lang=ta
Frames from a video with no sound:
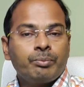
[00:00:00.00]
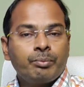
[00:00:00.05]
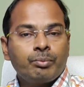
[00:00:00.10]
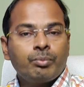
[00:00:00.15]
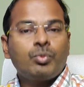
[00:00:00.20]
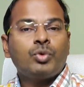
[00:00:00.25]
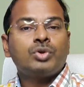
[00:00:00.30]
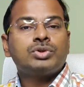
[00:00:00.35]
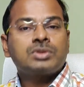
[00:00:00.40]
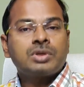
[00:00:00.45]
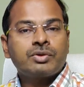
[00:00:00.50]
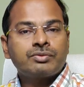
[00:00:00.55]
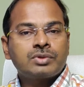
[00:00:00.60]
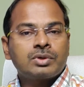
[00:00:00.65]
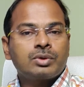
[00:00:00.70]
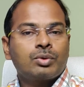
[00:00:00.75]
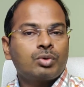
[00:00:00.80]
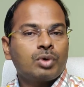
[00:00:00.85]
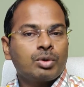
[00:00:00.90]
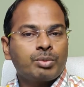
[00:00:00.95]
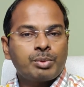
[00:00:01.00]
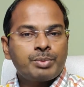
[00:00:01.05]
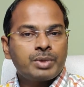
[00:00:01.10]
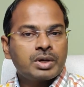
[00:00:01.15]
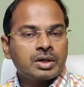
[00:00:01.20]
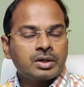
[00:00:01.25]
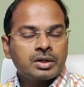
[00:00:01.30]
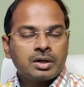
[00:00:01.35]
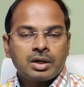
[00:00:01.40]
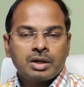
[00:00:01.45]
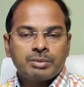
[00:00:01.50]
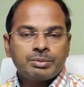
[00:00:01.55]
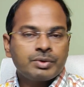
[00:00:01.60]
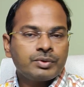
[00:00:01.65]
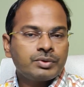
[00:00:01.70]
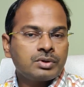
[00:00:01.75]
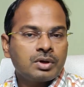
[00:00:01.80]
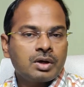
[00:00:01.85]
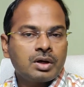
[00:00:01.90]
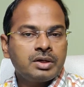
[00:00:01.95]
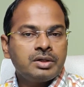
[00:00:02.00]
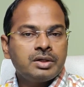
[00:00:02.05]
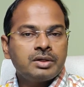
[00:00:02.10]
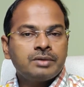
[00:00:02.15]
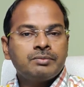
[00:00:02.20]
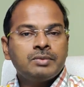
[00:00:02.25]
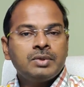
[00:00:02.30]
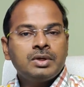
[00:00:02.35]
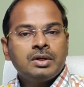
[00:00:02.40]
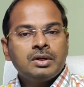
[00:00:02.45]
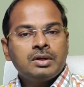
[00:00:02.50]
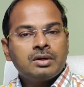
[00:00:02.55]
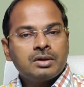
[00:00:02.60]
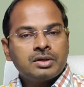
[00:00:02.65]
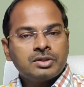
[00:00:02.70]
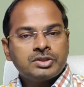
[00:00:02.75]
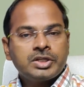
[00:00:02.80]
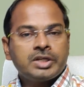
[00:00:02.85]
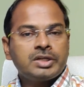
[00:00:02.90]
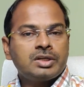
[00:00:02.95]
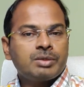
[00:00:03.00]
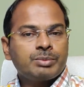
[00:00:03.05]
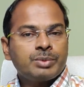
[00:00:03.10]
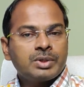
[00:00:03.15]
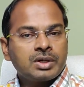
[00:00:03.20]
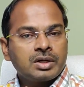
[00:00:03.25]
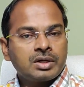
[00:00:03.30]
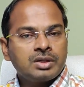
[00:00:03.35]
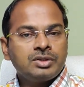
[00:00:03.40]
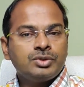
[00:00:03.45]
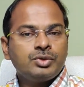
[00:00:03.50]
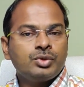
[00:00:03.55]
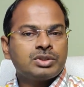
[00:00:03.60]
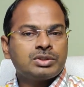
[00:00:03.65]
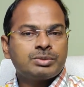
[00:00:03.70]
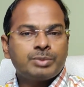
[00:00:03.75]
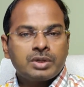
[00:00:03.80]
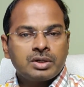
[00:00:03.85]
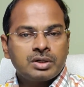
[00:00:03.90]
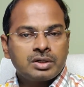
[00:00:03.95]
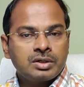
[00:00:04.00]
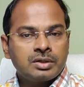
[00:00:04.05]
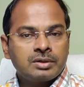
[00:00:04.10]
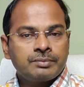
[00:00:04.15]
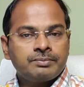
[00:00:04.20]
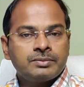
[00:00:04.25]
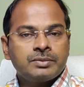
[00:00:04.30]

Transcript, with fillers: மோஸ்ட் ஆஃப் த குளோபல் மார்க்கெட் எல்லாமே வந்து ஹாலிடே சைனா மார்க்கெட்டு யூஎஸ் மார்க்கெட்டு